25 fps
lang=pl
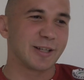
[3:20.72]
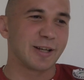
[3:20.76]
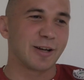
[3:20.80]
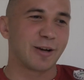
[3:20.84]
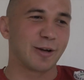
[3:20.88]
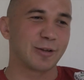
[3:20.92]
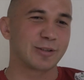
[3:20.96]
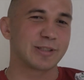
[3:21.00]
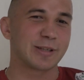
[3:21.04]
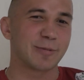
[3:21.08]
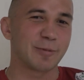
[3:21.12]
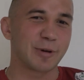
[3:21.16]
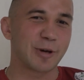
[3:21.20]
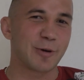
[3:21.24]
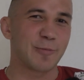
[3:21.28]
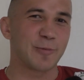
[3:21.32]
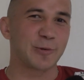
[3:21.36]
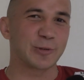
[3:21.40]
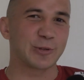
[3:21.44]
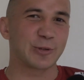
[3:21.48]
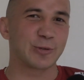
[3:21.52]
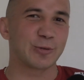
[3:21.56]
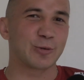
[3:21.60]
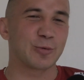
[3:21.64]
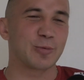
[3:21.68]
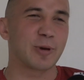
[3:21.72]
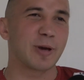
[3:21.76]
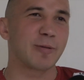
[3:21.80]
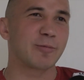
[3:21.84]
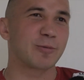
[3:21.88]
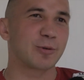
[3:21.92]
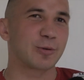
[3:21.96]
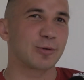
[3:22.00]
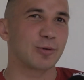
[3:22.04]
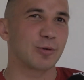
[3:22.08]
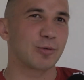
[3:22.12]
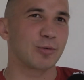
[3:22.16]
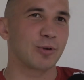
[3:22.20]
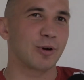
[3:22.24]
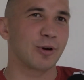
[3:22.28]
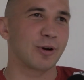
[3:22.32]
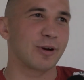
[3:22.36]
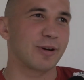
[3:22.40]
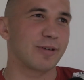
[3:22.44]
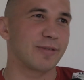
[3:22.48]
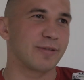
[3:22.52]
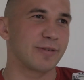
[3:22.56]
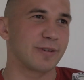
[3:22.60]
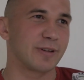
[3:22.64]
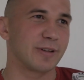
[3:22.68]
od samego początku miałem trudną
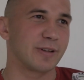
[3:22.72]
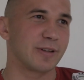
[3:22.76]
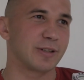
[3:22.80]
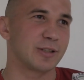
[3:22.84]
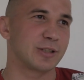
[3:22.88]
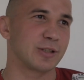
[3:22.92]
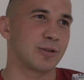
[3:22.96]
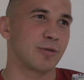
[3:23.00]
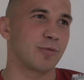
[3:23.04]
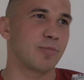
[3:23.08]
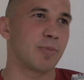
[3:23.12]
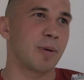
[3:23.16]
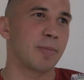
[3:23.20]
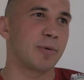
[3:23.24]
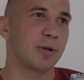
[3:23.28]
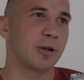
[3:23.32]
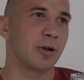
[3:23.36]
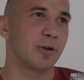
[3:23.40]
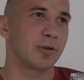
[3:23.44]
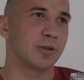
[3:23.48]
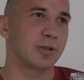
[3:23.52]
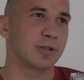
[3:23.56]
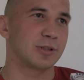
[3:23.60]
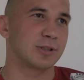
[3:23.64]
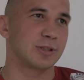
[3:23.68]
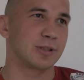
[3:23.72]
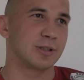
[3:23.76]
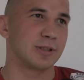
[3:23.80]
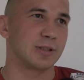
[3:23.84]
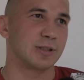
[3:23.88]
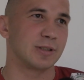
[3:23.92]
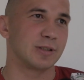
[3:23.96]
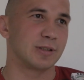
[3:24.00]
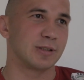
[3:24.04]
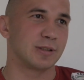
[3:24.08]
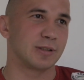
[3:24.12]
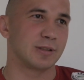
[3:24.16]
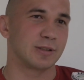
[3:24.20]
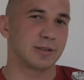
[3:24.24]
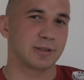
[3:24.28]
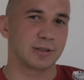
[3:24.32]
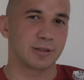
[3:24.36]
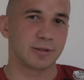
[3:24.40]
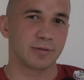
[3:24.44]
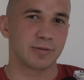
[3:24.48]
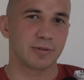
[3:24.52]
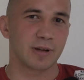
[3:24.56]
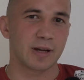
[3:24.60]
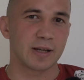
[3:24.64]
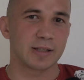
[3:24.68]
drogę, w, czy to w Babilonie, czy,
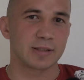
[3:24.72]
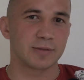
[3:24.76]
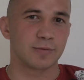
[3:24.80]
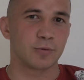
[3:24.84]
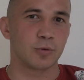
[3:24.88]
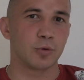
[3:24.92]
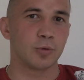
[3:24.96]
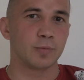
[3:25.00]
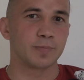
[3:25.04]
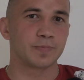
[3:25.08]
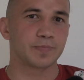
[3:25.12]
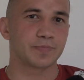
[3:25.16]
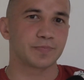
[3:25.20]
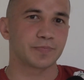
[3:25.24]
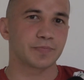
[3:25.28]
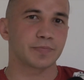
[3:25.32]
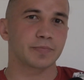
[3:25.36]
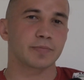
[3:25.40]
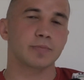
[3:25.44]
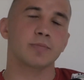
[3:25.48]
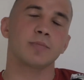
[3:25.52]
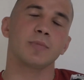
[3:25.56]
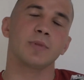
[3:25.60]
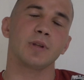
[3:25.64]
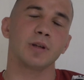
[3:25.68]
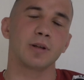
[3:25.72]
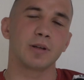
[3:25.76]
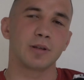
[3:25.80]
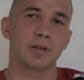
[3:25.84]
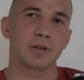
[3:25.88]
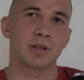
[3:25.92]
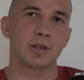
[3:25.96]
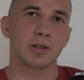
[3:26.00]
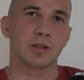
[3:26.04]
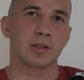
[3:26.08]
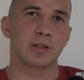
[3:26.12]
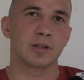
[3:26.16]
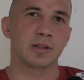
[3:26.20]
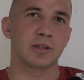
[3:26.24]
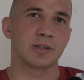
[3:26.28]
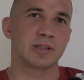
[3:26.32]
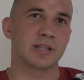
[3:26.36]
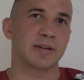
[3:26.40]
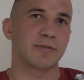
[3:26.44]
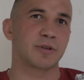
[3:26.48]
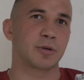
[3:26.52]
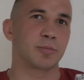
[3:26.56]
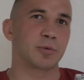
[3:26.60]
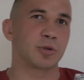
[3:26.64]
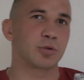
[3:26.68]
czy w KSW. Nikt,
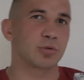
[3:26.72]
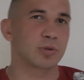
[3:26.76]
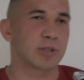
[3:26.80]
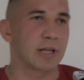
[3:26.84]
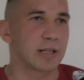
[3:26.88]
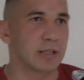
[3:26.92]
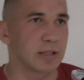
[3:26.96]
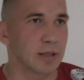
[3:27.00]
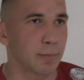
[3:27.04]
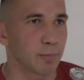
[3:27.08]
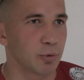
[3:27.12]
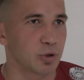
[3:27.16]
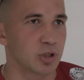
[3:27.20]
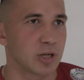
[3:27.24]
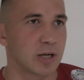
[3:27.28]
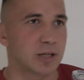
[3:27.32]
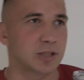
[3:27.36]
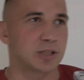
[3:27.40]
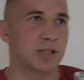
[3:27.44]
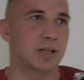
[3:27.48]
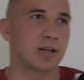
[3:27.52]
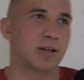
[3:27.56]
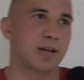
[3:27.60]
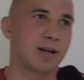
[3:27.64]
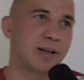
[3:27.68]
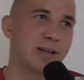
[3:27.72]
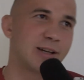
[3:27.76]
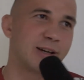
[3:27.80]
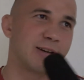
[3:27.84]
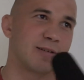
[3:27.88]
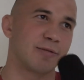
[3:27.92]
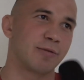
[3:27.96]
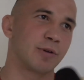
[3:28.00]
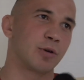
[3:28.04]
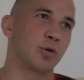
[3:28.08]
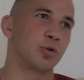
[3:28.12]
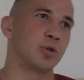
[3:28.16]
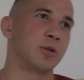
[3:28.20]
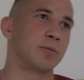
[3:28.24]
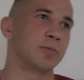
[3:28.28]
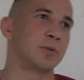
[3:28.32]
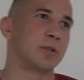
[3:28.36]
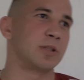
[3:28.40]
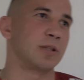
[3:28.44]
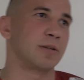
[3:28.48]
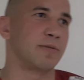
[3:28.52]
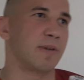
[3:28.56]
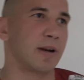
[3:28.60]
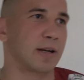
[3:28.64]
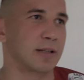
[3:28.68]
zawsze mnie rzucali na pożarcie, a ja wychodziłem z
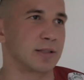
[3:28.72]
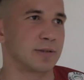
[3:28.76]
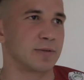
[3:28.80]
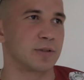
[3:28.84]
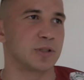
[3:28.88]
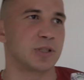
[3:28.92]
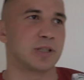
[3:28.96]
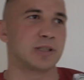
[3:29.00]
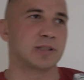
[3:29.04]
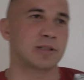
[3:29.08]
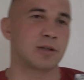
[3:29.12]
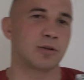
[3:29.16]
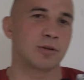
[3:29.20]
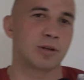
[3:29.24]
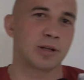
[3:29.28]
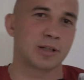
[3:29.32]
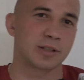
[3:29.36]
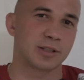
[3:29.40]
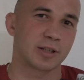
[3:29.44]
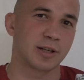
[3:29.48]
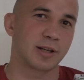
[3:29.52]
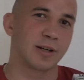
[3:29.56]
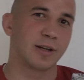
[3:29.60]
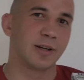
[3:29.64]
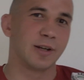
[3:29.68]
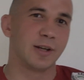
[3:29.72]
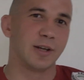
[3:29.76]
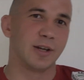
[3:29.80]
tych walk zwycięsko, także